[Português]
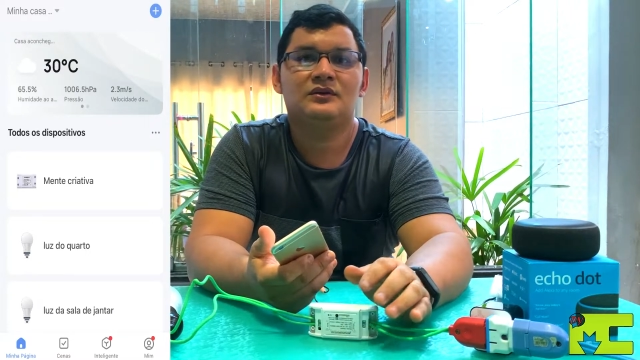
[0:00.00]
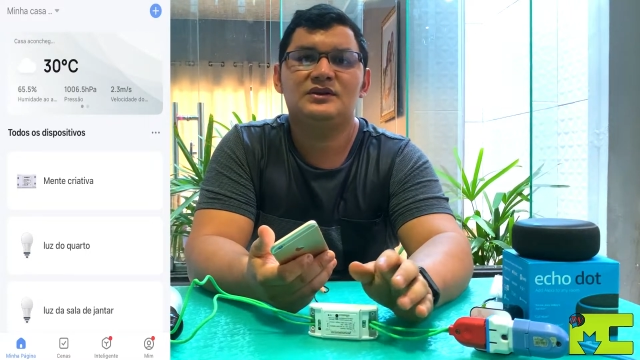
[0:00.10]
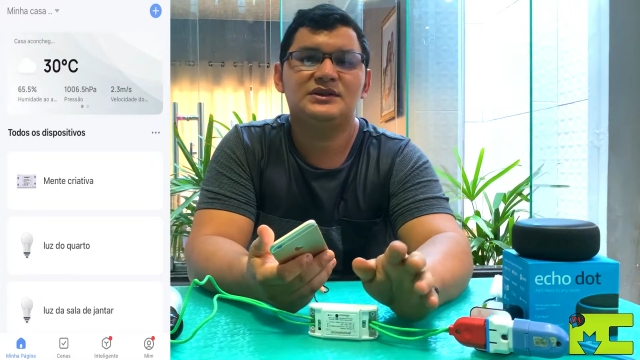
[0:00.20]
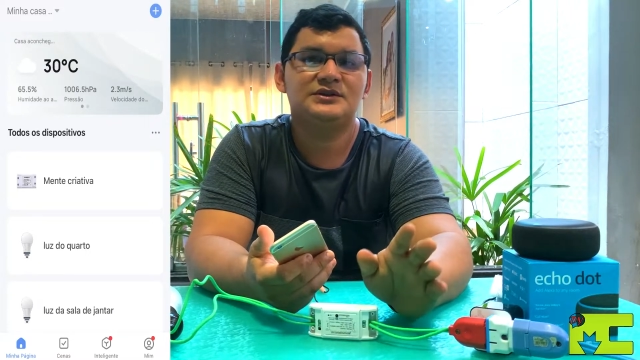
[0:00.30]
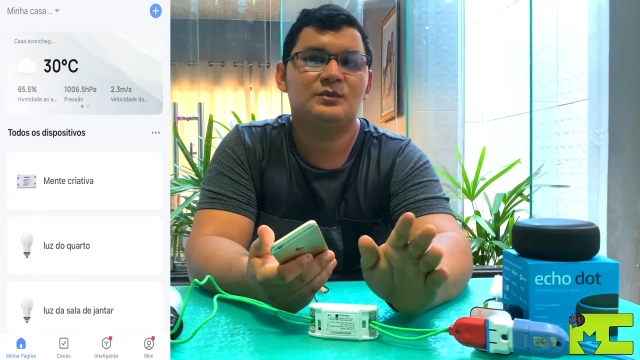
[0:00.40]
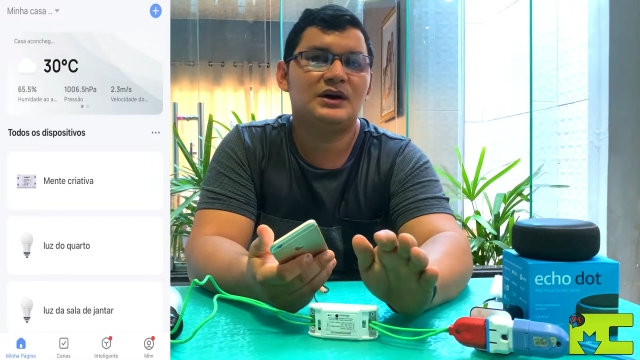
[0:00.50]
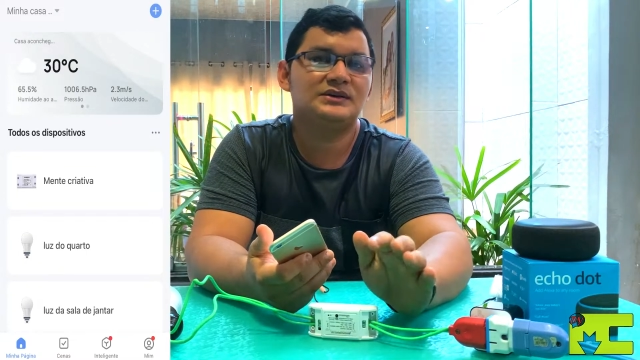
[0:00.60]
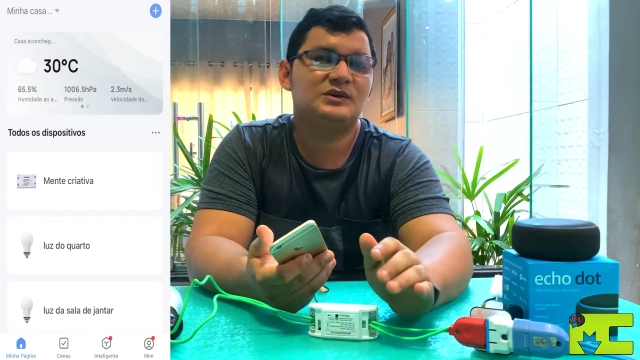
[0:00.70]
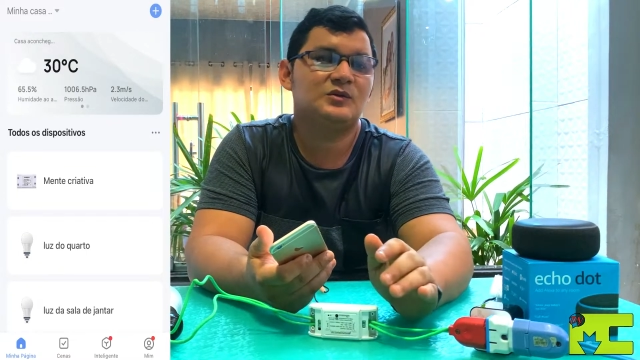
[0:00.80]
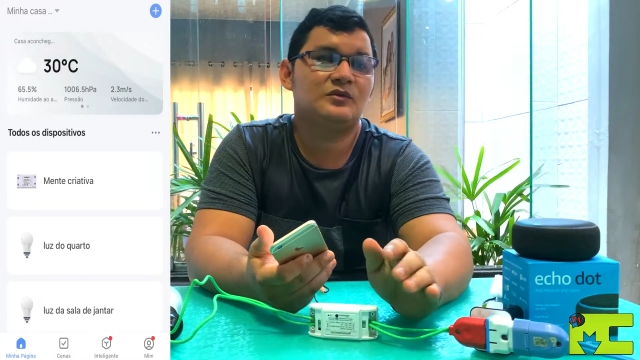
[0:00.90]
Coisas
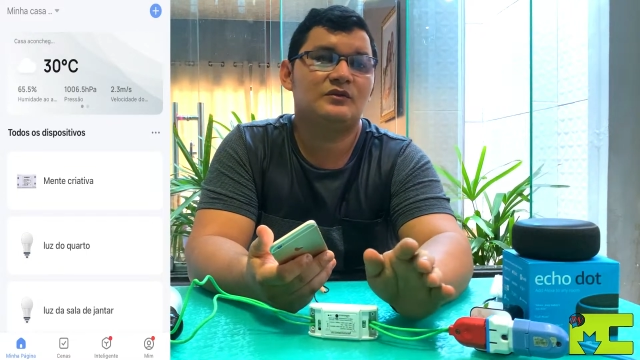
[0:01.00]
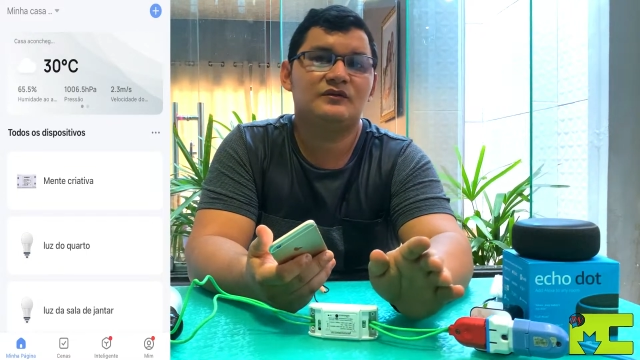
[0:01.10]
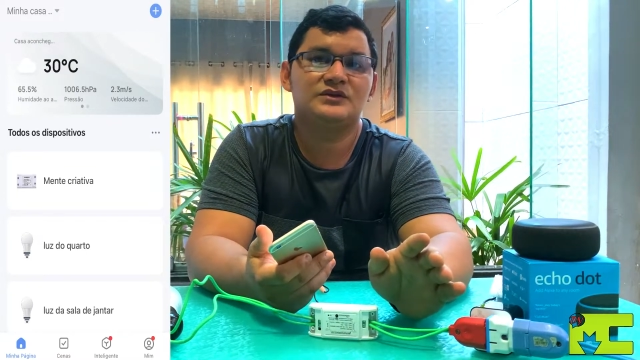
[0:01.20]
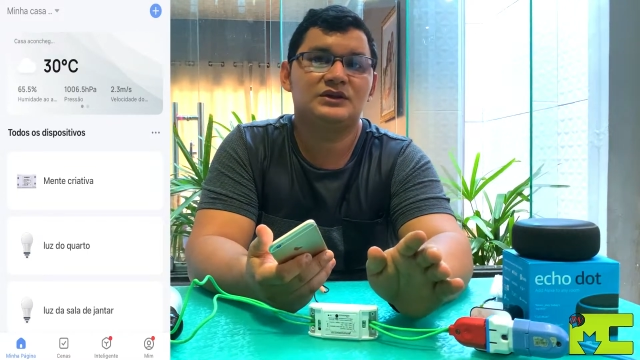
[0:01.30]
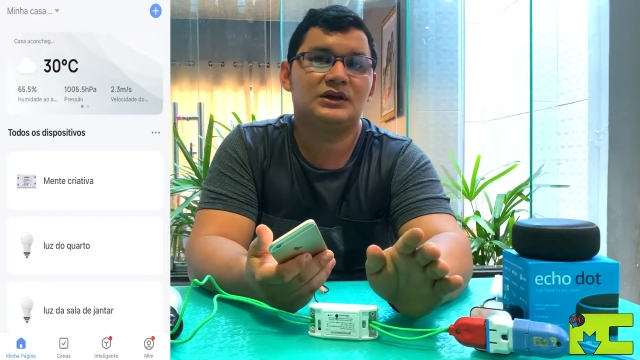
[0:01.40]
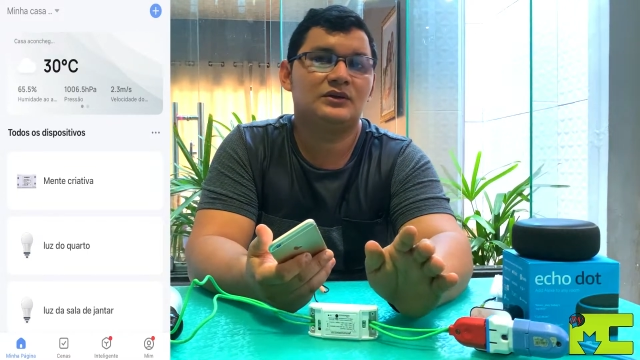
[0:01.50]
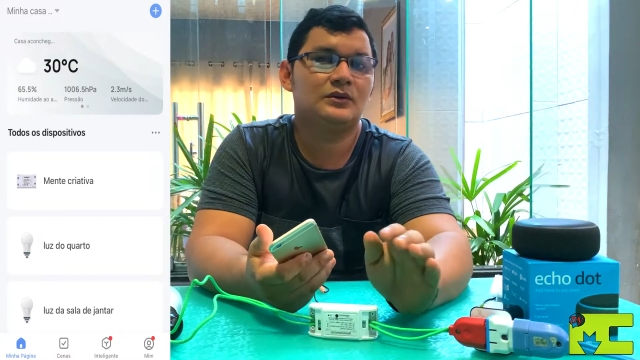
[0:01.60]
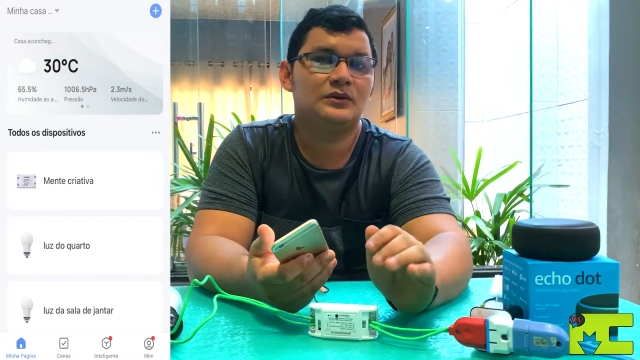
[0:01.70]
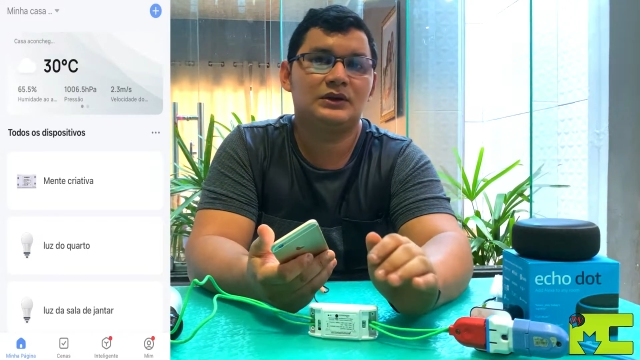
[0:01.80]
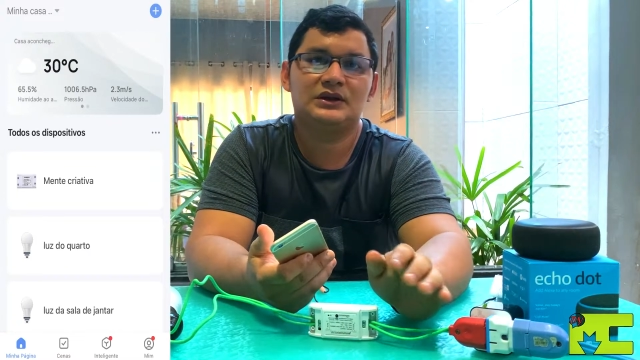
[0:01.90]
básicas como
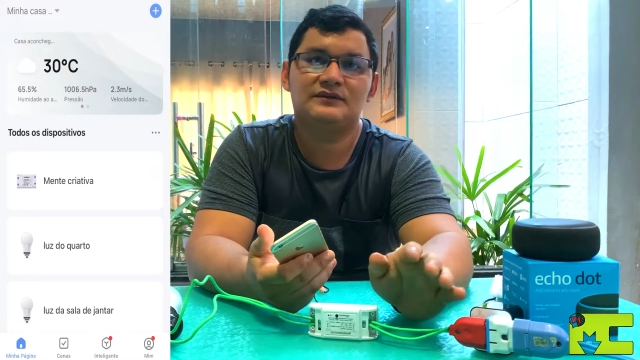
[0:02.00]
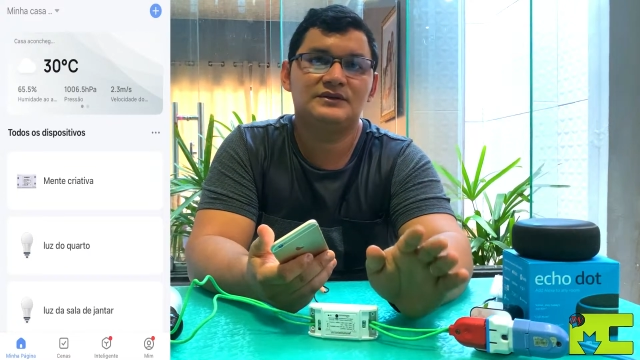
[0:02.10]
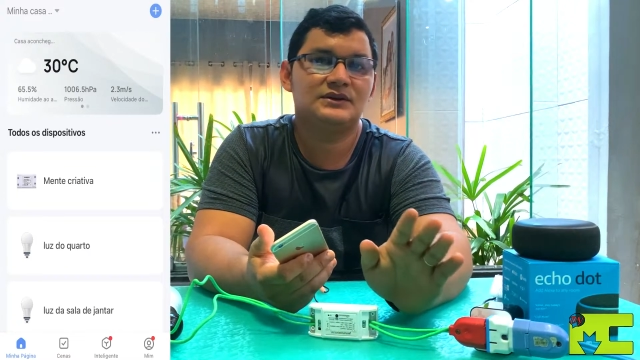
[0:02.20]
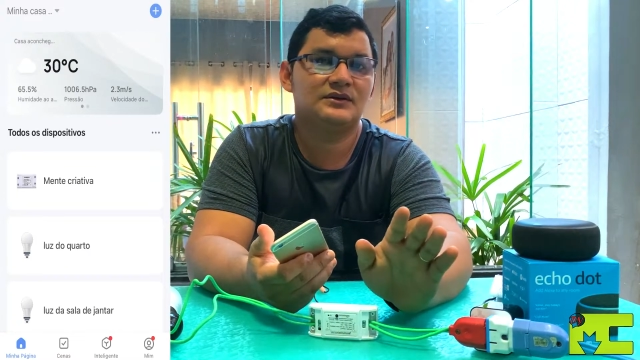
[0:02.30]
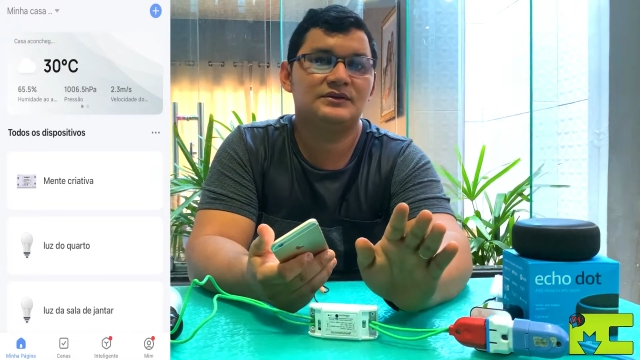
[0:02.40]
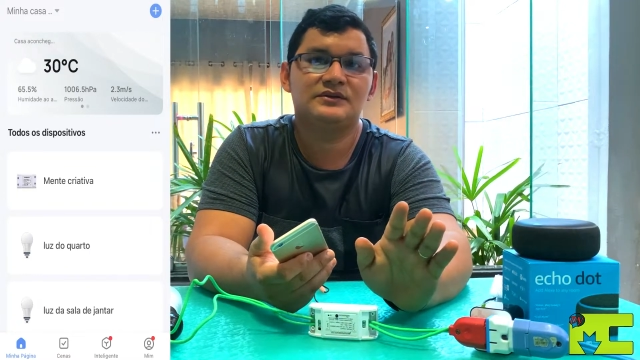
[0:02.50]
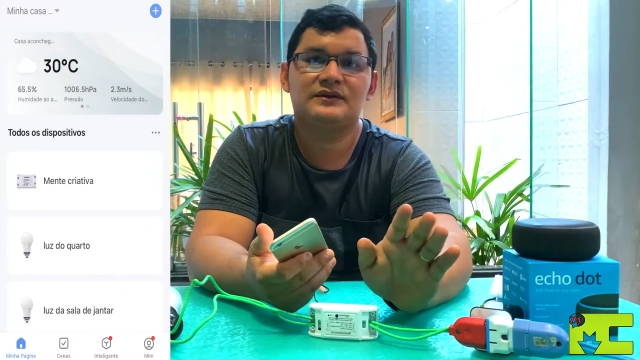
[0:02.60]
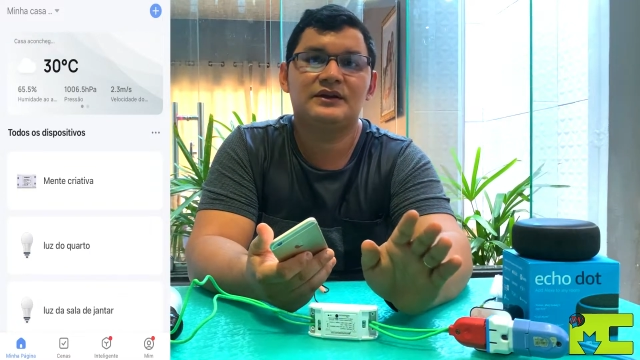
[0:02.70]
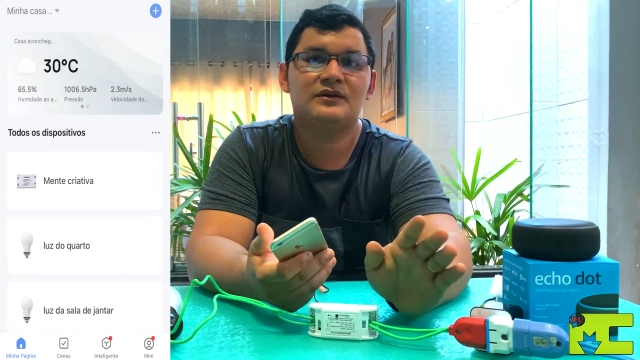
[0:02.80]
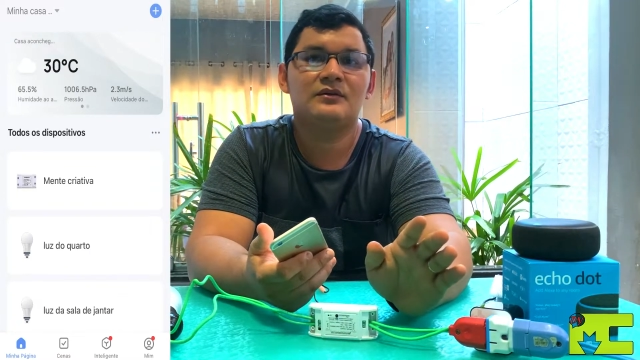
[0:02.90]
ventilador, televisão,
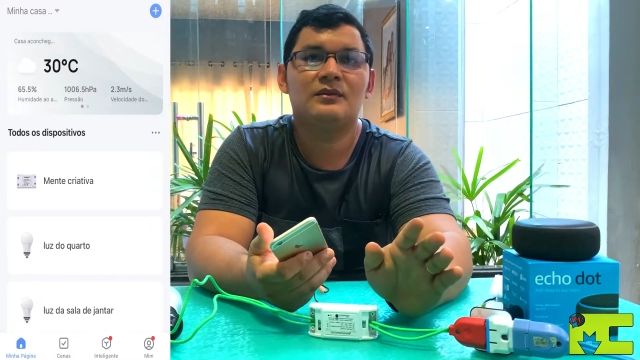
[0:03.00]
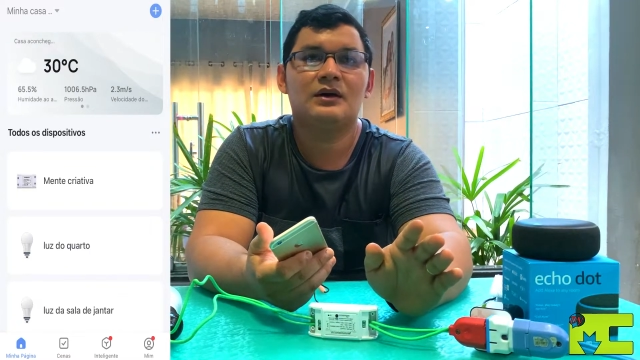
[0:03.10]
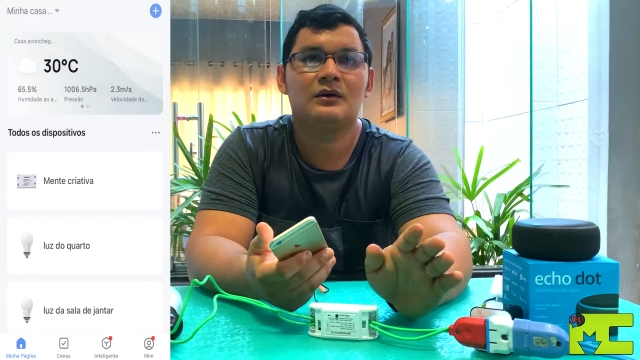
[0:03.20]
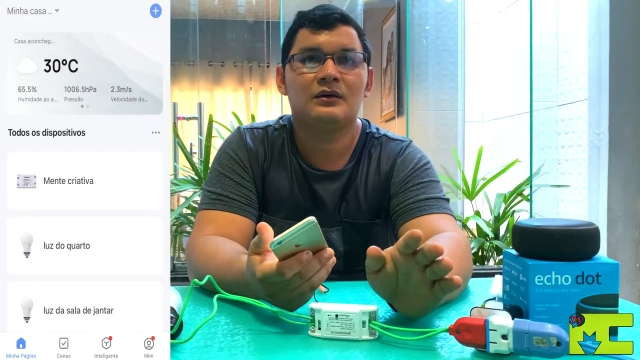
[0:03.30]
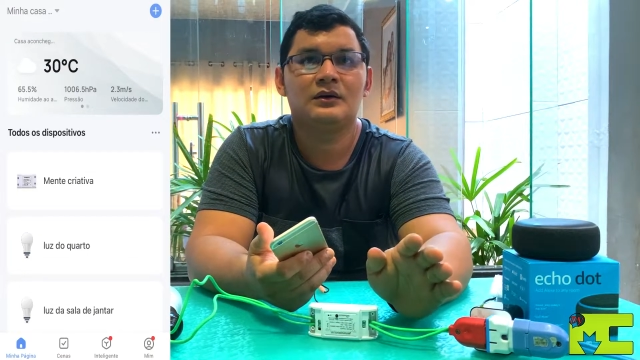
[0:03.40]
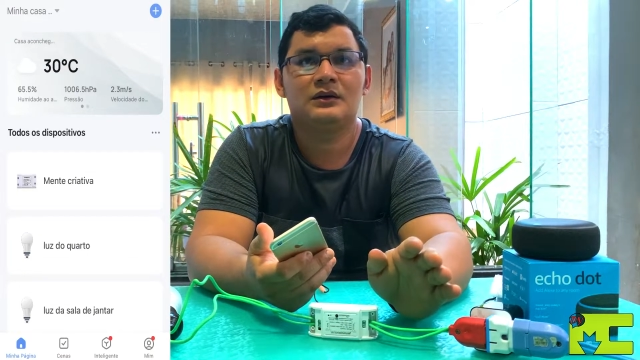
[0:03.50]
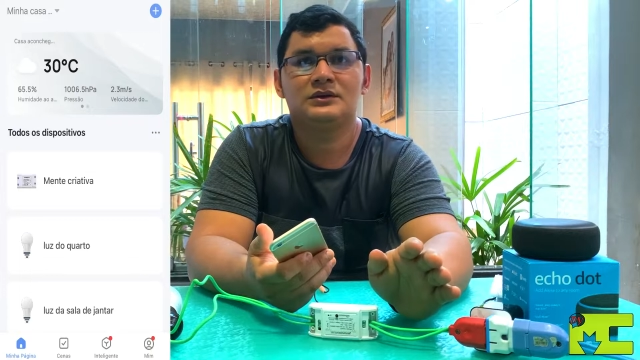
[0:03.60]
isso vai normal.